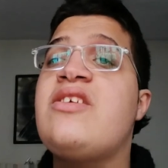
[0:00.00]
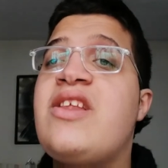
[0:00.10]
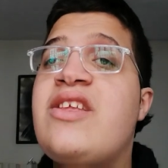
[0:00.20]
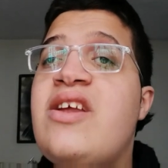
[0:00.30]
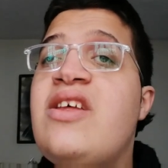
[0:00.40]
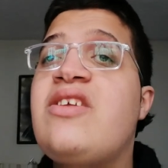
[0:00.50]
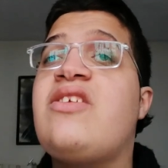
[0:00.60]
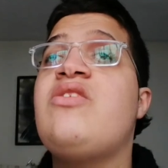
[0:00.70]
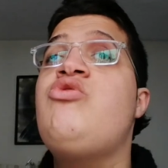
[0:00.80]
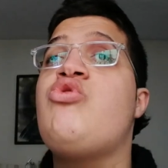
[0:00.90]
izlediğiniz
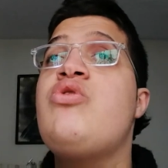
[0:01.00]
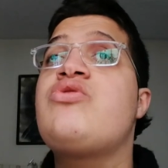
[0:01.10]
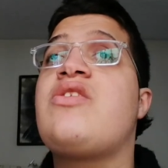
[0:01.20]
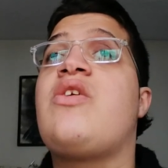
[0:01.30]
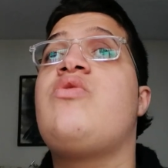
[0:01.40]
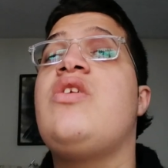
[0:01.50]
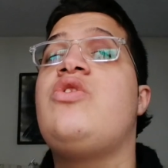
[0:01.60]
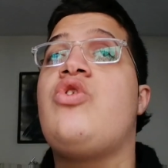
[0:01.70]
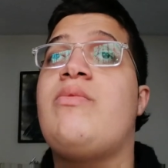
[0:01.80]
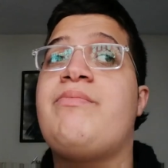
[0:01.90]
için çok teşekkür
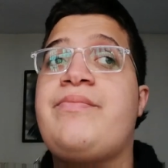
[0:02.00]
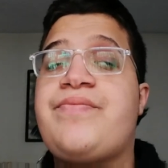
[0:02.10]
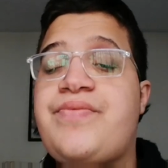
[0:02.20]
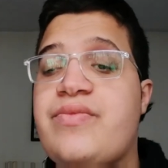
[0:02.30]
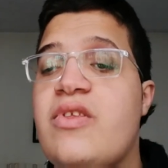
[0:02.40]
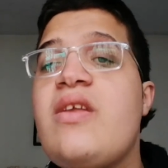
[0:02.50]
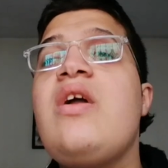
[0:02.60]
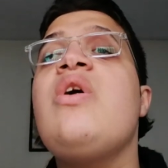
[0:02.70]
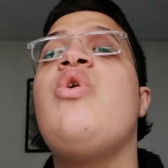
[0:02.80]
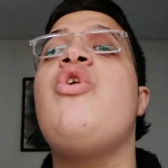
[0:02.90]
ediyorum.
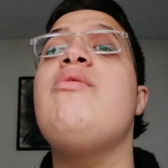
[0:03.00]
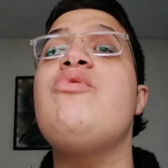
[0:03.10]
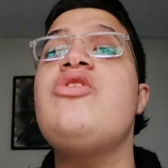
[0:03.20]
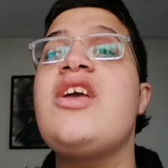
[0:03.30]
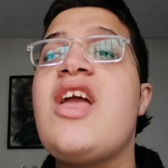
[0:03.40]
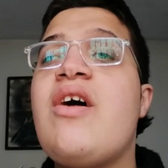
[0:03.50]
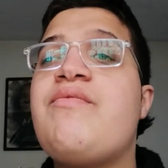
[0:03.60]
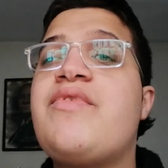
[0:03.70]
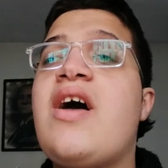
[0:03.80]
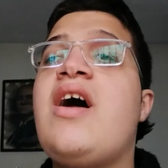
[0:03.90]
Önümüzdeki
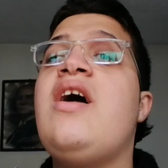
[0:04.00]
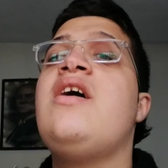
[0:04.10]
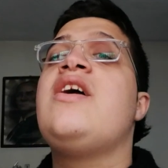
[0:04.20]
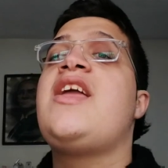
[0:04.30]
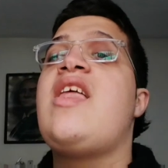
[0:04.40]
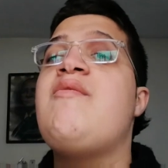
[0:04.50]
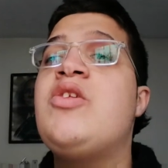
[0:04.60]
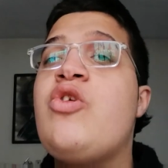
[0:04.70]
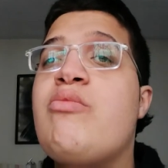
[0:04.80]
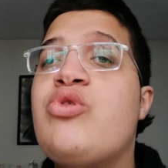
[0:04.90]
hafta yeni
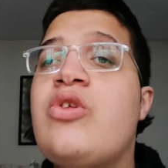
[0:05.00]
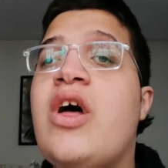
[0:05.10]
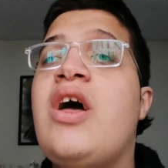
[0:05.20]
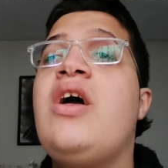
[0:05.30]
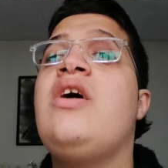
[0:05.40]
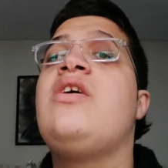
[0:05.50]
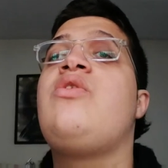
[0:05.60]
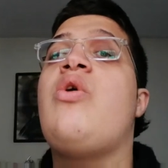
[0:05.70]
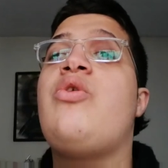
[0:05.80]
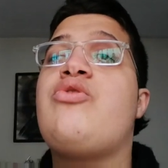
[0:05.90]
videomuzda
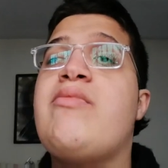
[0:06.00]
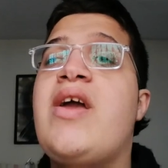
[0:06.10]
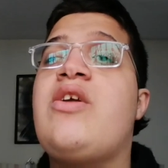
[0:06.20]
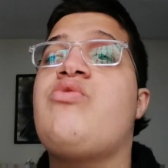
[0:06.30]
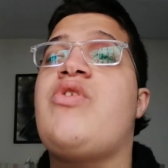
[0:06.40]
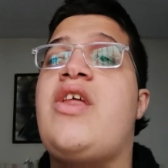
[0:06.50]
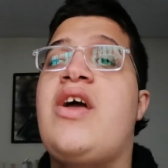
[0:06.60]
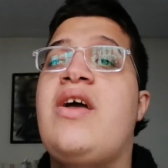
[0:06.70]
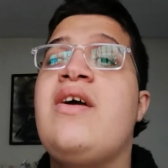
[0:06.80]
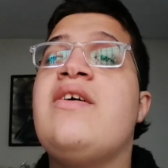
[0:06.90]
görüşmek
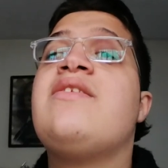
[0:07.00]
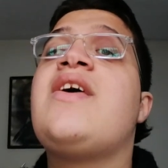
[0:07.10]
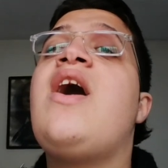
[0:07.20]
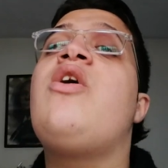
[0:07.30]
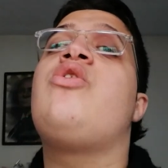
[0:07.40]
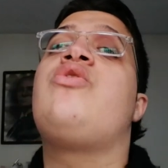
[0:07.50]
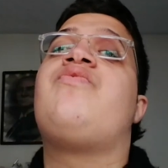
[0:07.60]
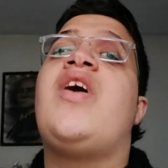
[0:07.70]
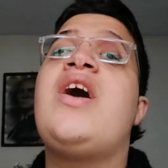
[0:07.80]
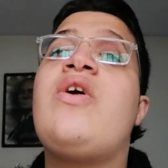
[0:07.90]
üzere. Sağ
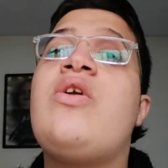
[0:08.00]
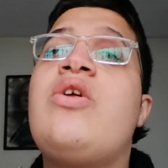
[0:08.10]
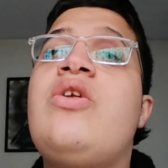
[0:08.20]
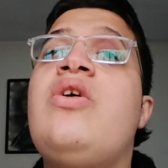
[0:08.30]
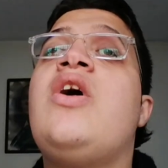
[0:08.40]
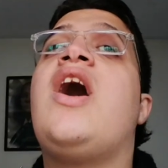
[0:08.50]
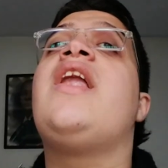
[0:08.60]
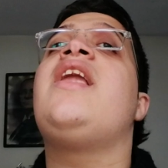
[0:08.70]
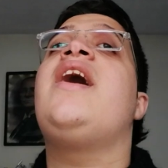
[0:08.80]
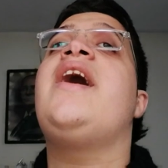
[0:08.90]
olun, var olun.
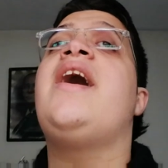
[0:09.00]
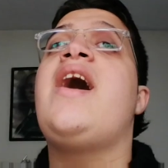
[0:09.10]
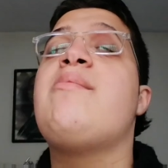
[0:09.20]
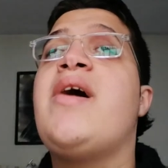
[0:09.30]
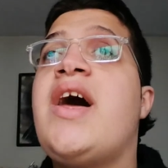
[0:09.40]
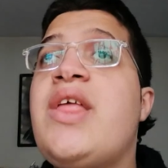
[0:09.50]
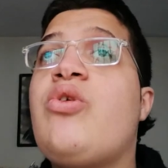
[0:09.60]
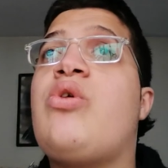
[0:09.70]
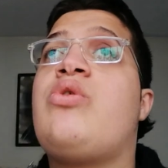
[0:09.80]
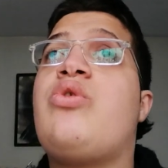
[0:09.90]
Allah'a
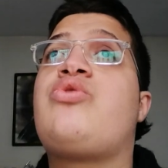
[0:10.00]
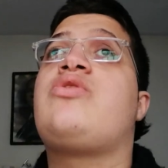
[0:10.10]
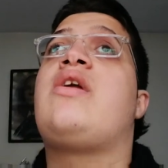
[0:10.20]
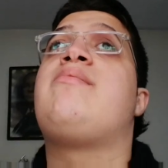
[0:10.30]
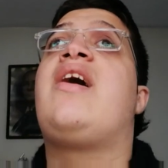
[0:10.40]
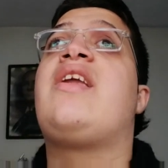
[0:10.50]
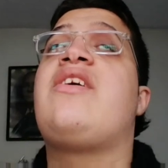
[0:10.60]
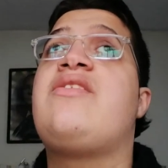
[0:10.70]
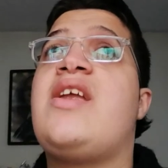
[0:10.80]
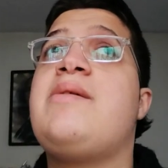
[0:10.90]
emanet olun dostlarım,
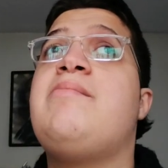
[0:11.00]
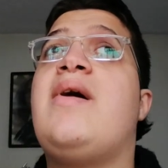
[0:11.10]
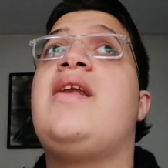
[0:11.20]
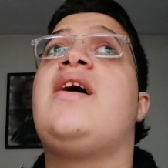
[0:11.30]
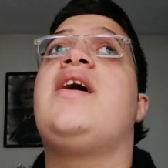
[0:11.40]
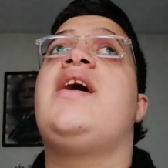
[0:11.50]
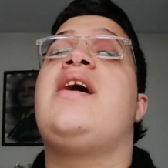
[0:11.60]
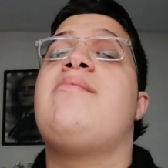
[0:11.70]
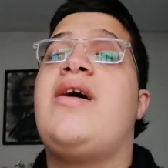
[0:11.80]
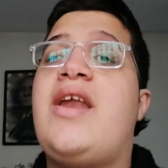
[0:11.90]
kardeşlerim.
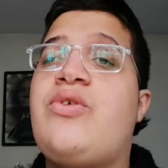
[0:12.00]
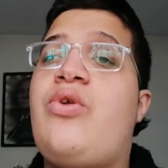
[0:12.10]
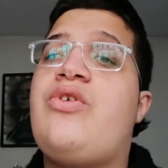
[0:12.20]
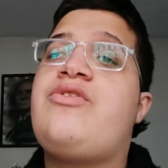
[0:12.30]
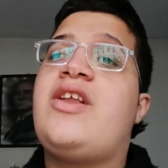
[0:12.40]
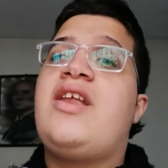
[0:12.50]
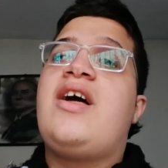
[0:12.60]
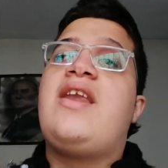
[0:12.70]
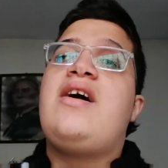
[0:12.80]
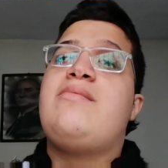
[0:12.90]
Allah'a emanet olun
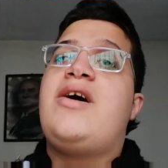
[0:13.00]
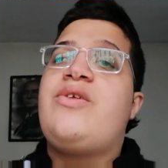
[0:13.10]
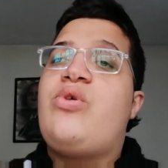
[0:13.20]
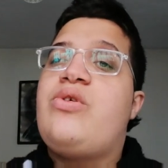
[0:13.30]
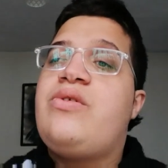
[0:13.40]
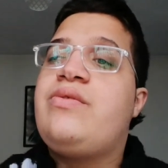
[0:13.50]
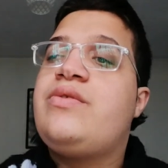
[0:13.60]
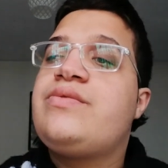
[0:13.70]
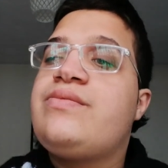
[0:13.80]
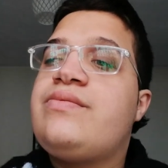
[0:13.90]
inşallah. Allah'a emanet olun.